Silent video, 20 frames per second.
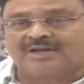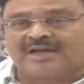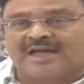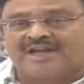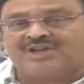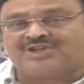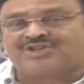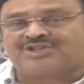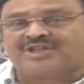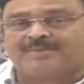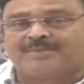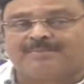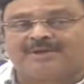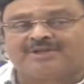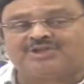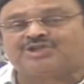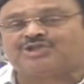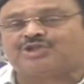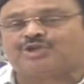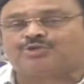కలిస్తే
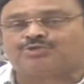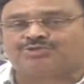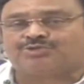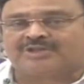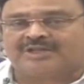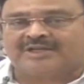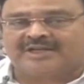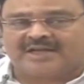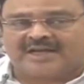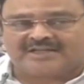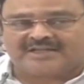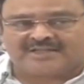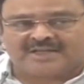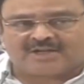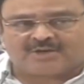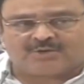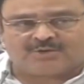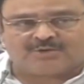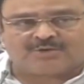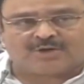మంచి జరుగుతుందని
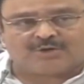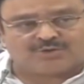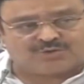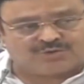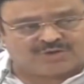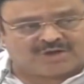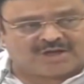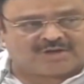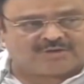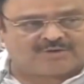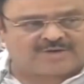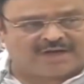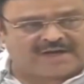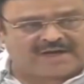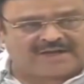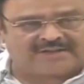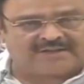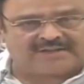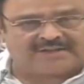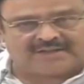కలిశారో కలుస్తున్నారో
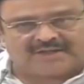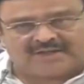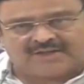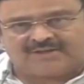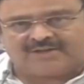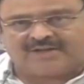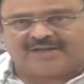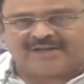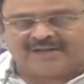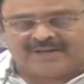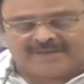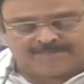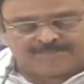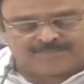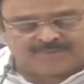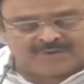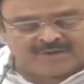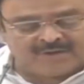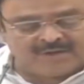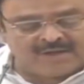నాకైతే తెలియదు కానీ
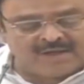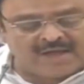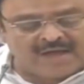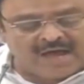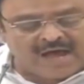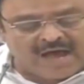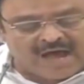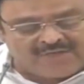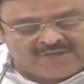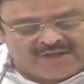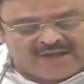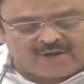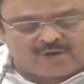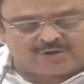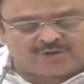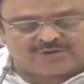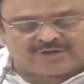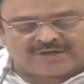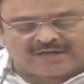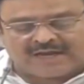అదే
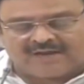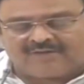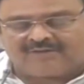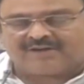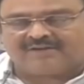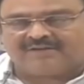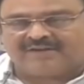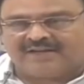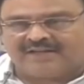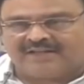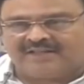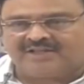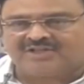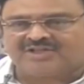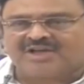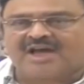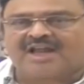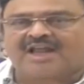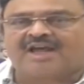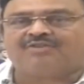రోజున కలవడం అనేది
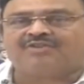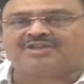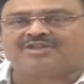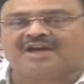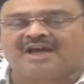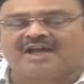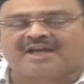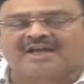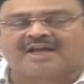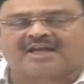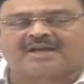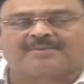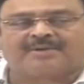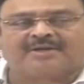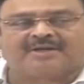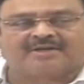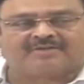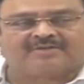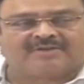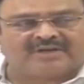చాలా
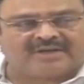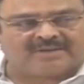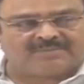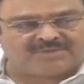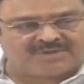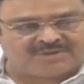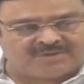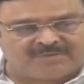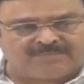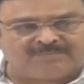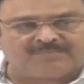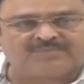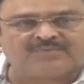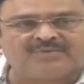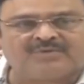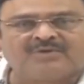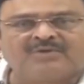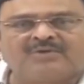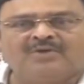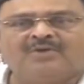విచారకరమైనటువంటి అంశం
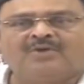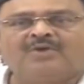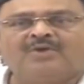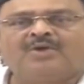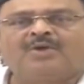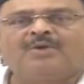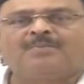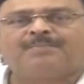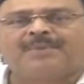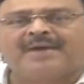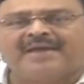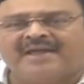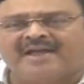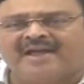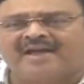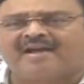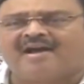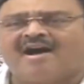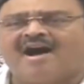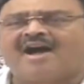
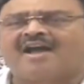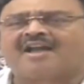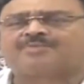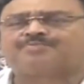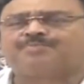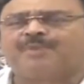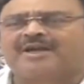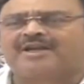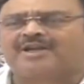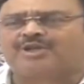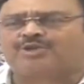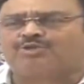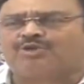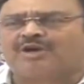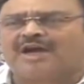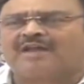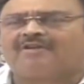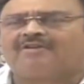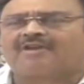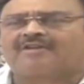పైగా కాంగ్రెస్ పార్టీతో
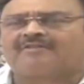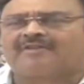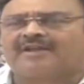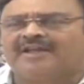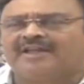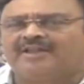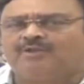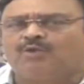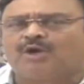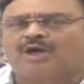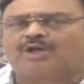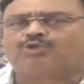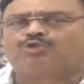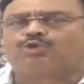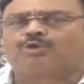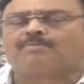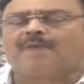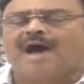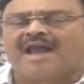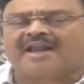కలవటం అనేది ఒక
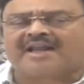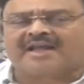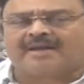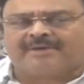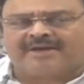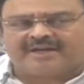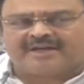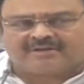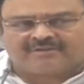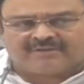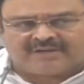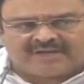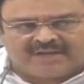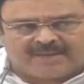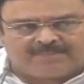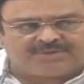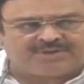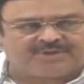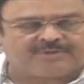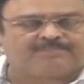దుర్మార్గమైనటువంటి
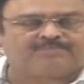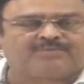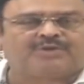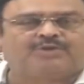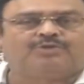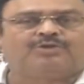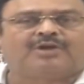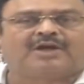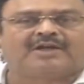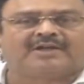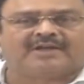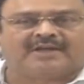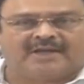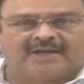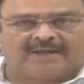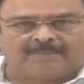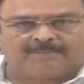అంశం ఎందుకంటే